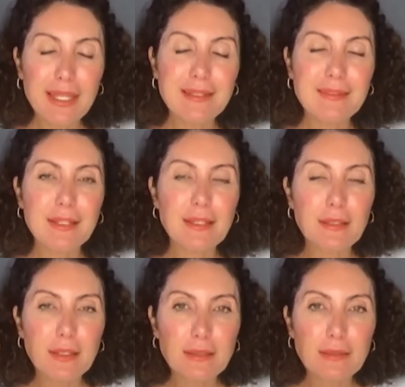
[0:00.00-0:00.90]

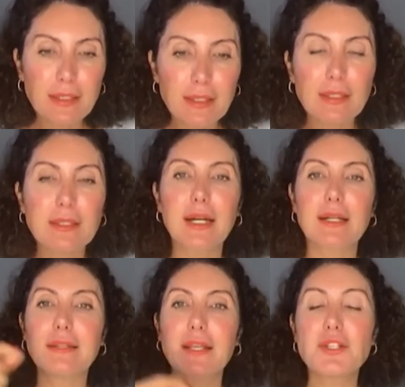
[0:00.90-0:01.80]
beynindeki kayıtlara
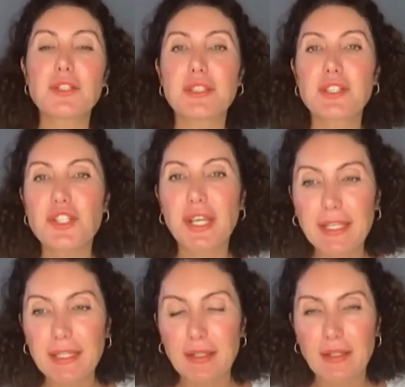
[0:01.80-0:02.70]
kadar
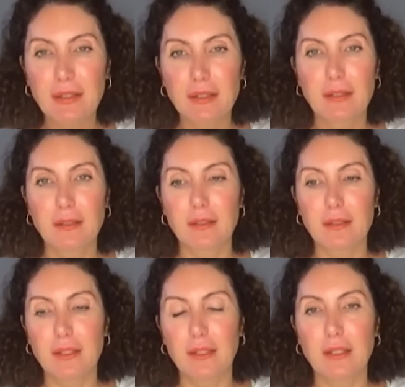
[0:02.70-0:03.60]
değiştirecek
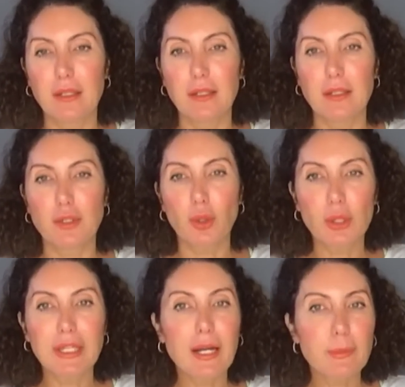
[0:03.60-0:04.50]
e,
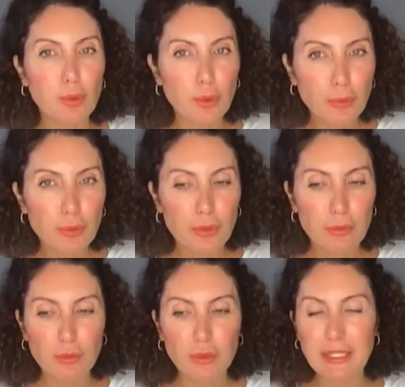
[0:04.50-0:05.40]
yollar bulup
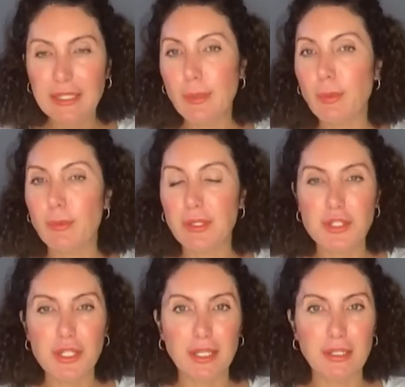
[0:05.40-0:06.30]
bunları
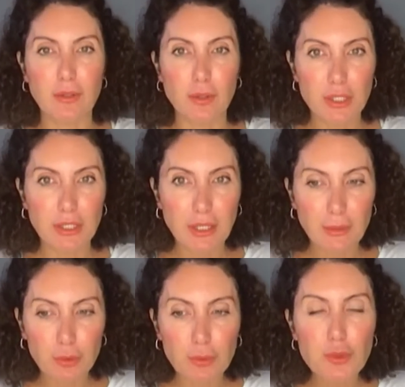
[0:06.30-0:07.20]
yapabilecek
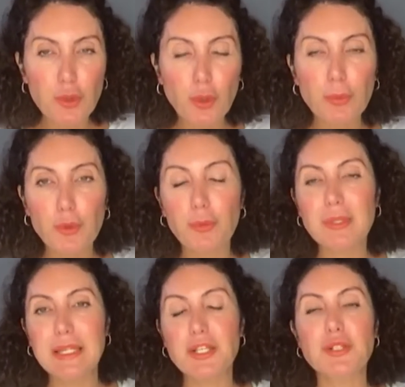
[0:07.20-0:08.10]
hocalar bulup çok büyük
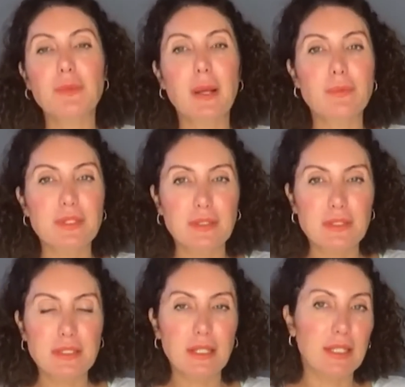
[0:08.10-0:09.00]
bir değişim
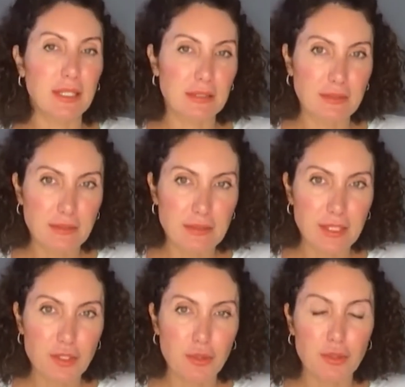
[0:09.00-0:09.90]
yaptığınızda hayatınız
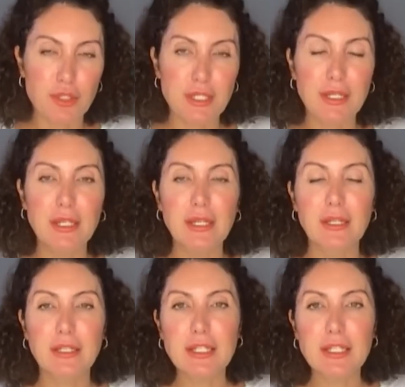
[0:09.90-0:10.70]
değişiyor. İşte